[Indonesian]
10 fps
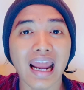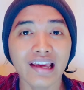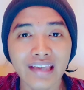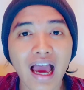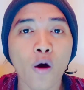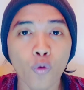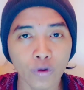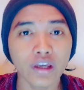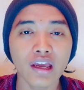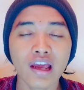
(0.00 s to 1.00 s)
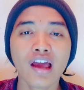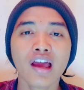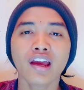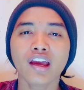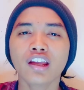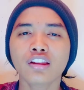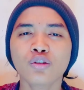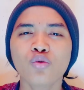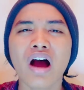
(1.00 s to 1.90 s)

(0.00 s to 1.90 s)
Allah Yahweh itu